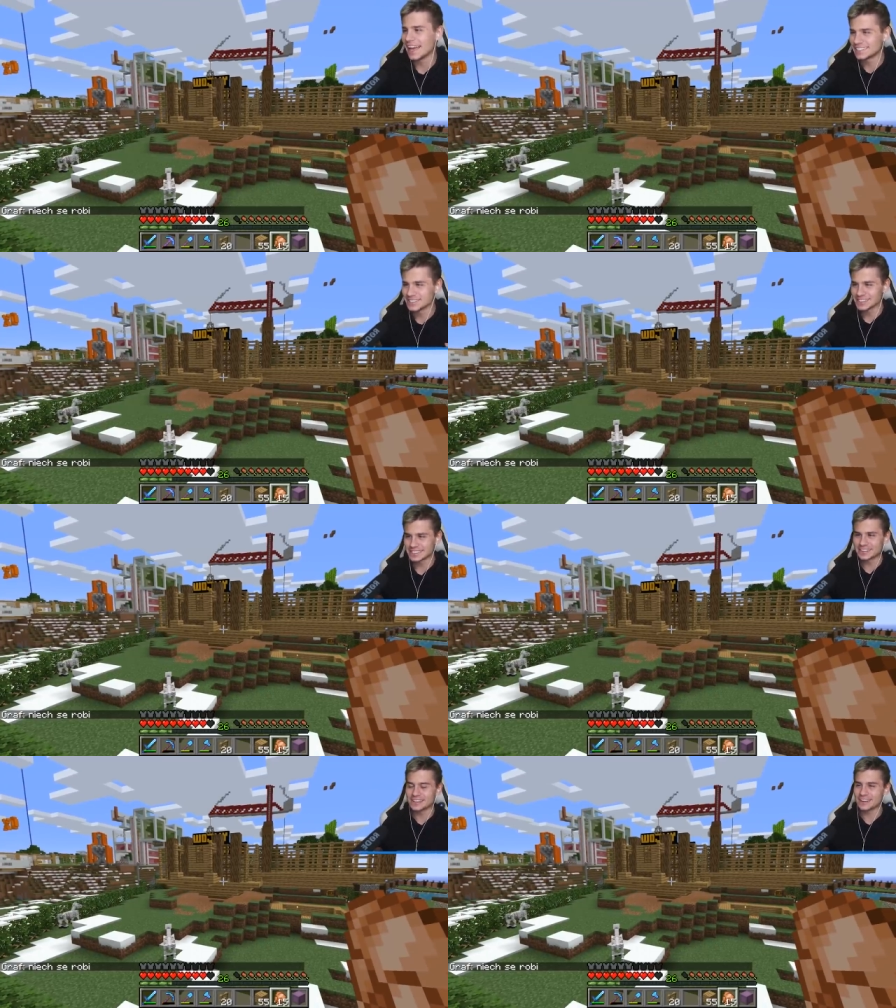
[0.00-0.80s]
tak
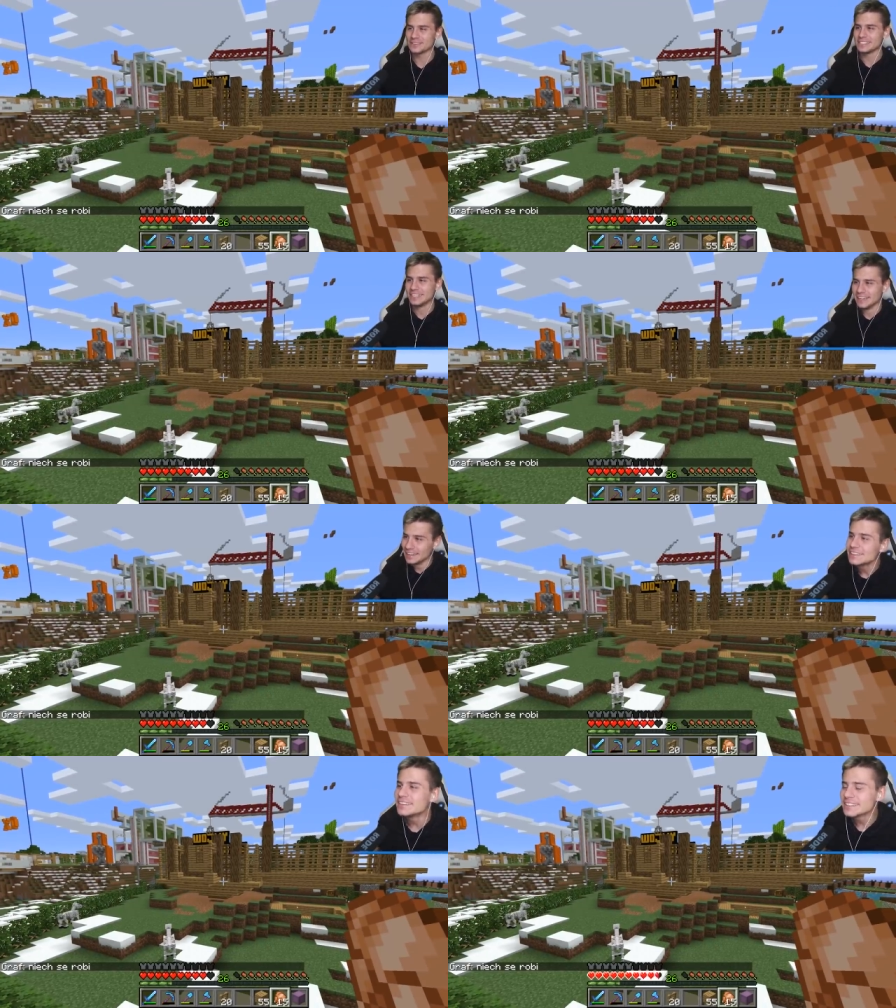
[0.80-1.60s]
zostawiamy.
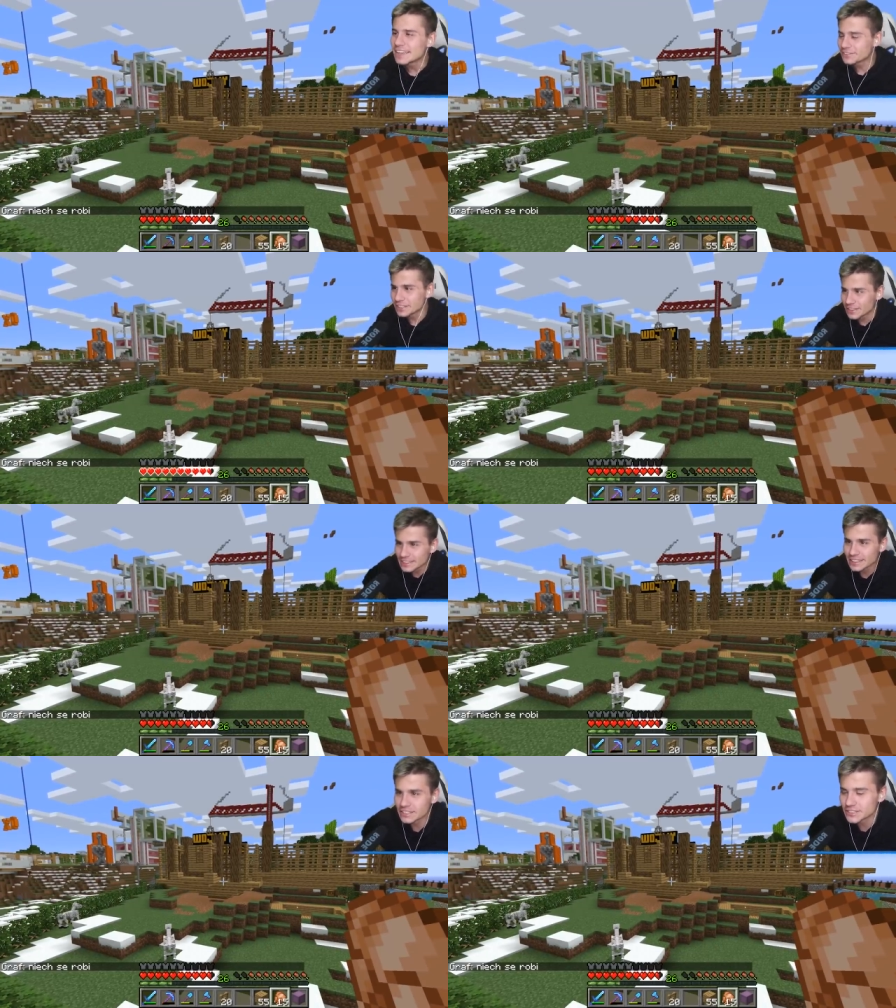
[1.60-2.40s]
To i tak
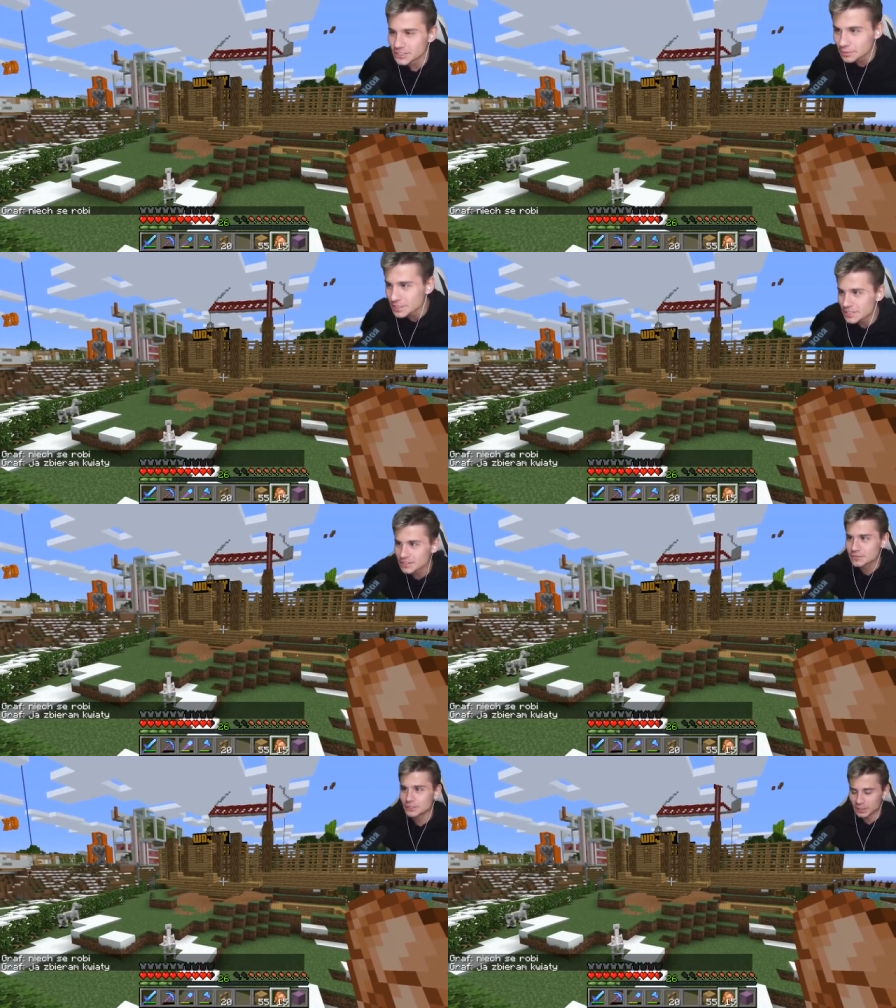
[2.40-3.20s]
wygląda jeszcze śmieszniej
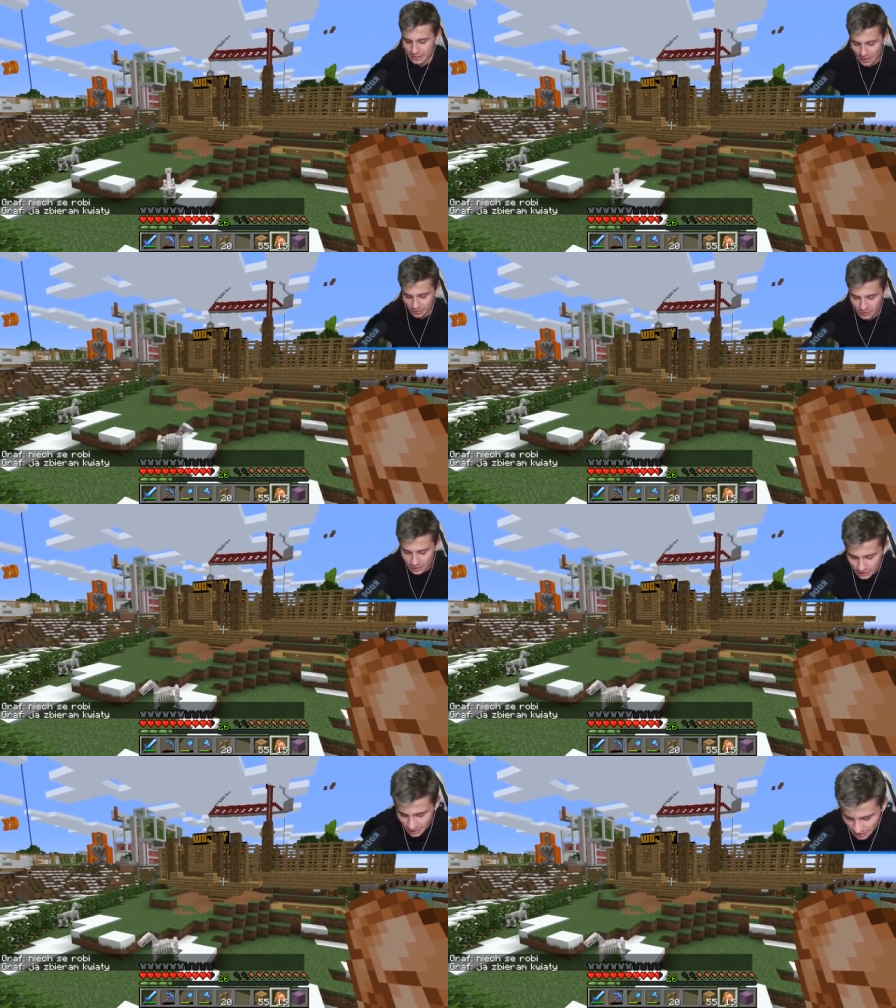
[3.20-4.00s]
niż wyglądało
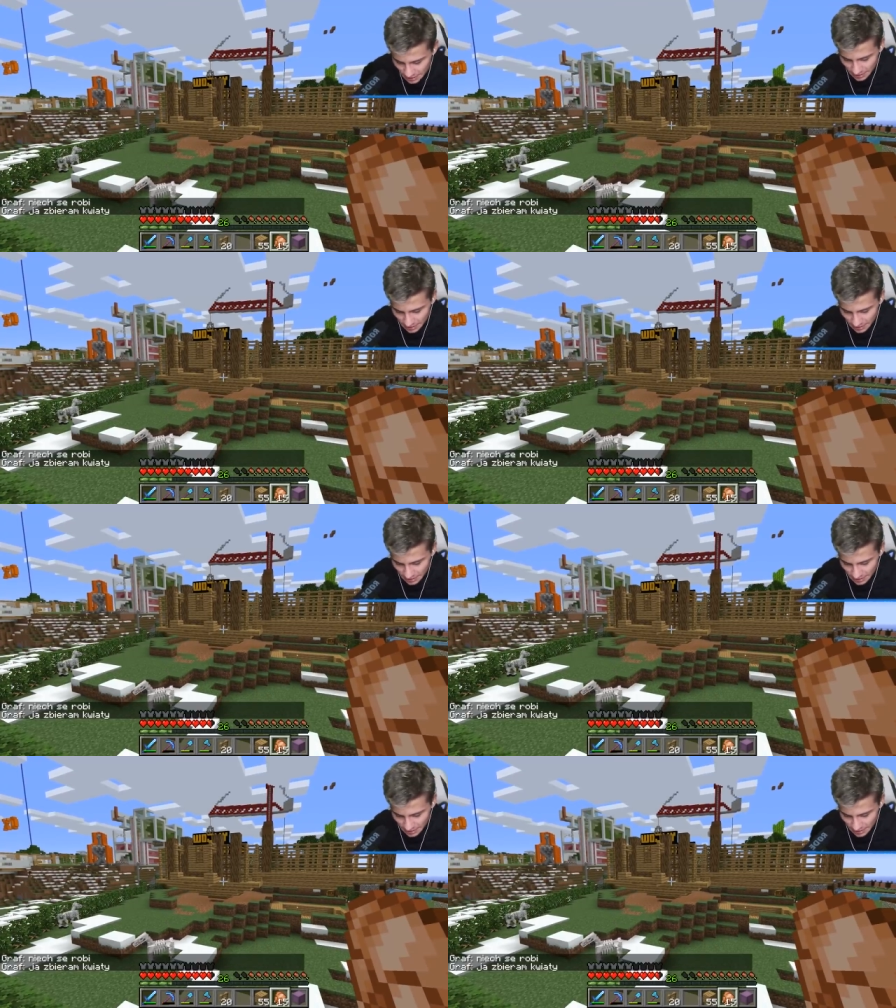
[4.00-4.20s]
wcześniej.